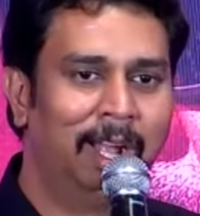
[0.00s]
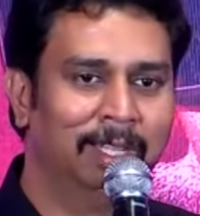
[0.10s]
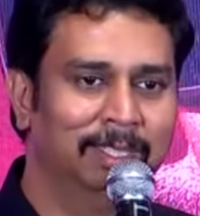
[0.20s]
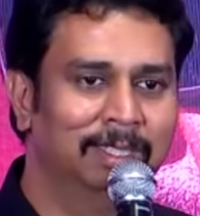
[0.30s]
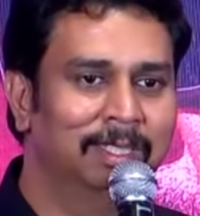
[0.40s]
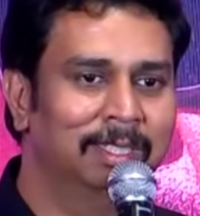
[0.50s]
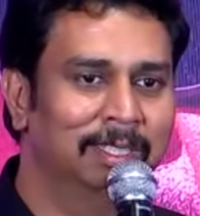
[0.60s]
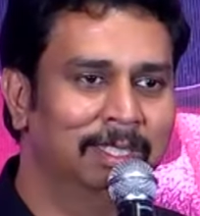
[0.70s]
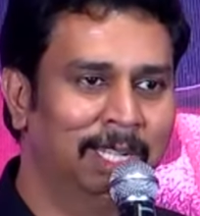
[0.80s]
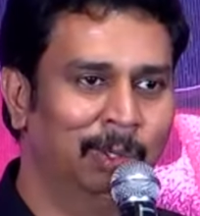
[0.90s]
அது
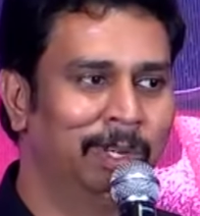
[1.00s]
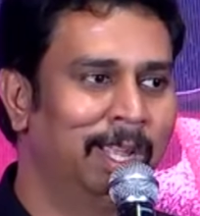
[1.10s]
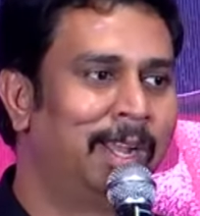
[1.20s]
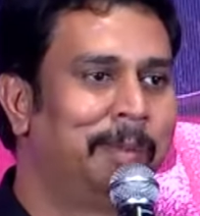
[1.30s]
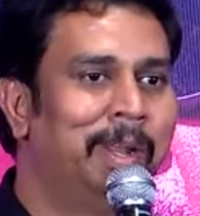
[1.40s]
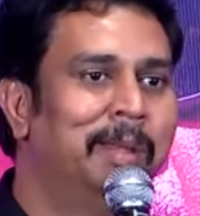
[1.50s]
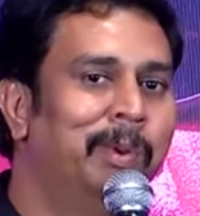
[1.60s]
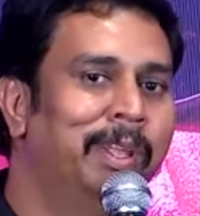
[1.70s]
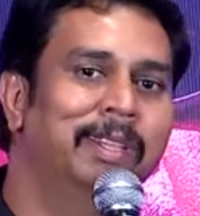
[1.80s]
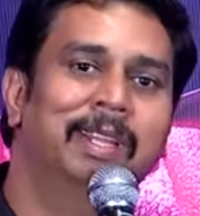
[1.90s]
அது ஒரு யானை பலம்
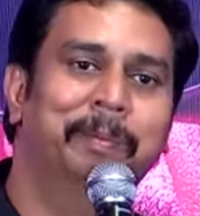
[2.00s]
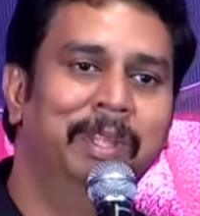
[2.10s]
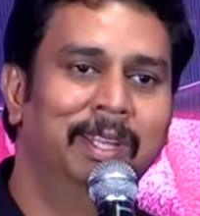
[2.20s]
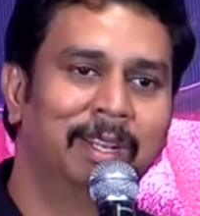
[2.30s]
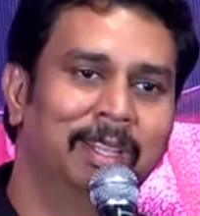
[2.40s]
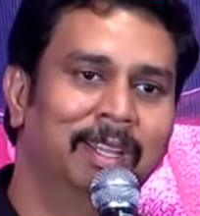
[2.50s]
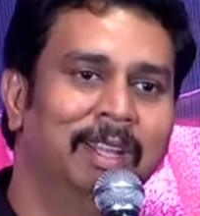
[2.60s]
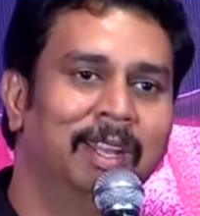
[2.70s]
உடையது அப்படிங்கிறத